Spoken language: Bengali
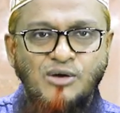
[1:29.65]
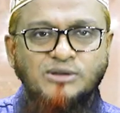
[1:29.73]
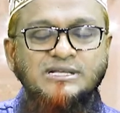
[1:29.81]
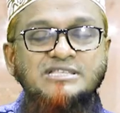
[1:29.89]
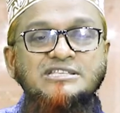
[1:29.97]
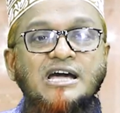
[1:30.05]

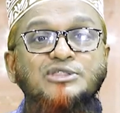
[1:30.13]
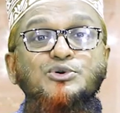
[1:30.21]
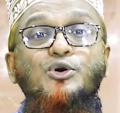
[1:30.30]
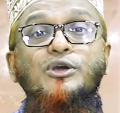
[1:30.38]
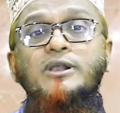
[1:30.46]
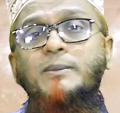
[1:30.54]
অর্থাৎ
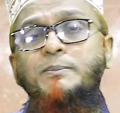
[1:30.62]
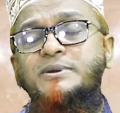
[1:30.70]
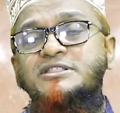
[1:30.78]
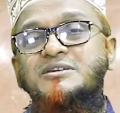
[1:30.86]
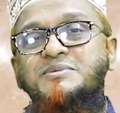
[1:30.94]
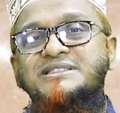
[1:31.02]
জাদুকররা
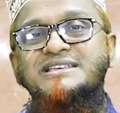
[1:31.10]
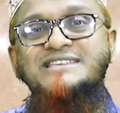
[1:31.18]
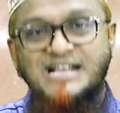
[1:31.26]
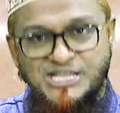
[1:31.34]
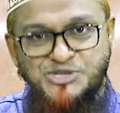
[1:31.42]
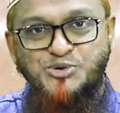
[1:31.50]
পৃথিবীতে
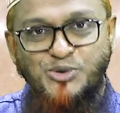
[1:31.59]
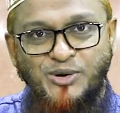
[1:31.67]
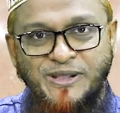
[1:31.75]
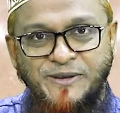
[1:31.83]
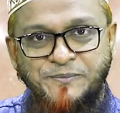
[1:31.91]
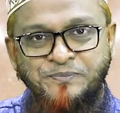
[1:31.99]
যা কিছু
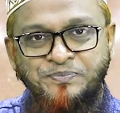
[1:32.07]
করে